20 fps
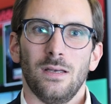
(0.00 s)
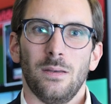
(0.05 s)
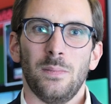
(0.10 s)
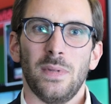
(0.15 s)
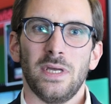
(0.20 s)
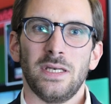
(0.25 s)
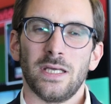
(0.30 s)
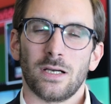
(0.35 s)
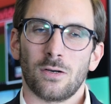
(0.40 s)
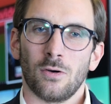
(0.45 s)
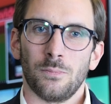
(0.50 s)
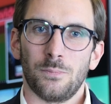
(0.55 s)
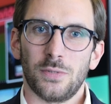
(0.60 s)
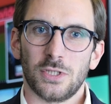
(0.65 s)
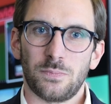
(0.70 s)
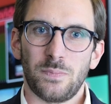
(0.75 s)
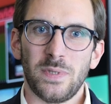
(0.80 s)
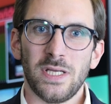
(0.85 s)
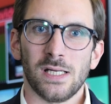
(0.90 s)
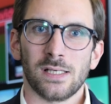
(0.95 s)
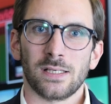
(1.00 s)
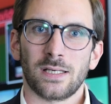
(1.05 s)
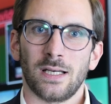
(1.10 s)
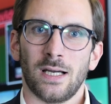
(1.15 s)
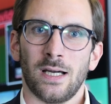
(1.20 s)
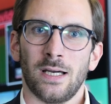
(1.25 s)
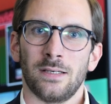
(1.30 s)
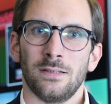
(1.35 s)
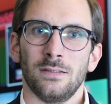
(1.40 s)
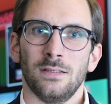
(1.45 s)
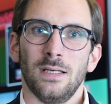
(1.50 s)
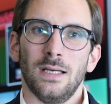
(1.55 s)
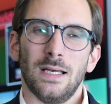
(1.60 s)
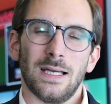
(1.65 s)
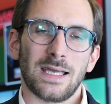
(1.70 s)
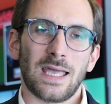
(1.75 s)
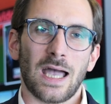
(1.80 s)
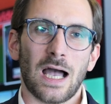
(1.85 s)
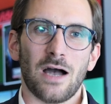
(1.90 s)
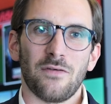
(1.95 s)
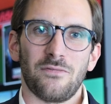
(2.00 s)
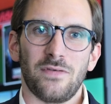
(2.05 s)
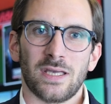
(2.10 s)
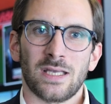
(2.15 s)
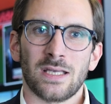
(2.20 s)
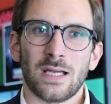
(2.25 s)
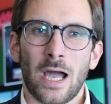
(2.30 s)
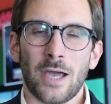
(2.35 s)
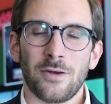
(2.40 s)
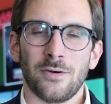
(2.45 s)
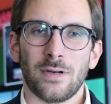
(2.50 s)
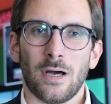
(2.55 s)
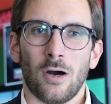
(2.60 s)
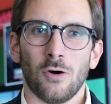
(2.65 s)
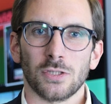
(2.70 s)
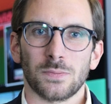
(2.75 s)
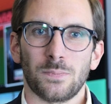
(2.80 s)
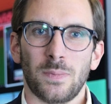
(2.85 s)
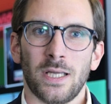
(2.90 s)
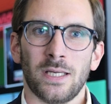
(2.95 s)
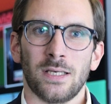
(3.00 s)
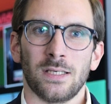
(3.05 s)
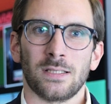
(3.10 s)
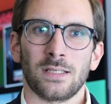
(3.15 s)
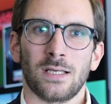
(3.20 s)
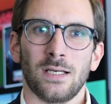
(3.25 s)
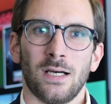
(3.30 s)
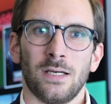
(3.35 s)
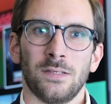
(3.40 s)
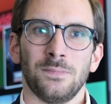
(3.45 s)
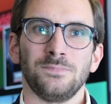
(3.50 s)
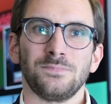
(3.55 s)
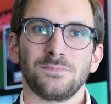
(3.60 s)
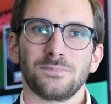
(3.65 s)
im Hintergrund bespielen kann, Grafiken ein- und ausblenden kann.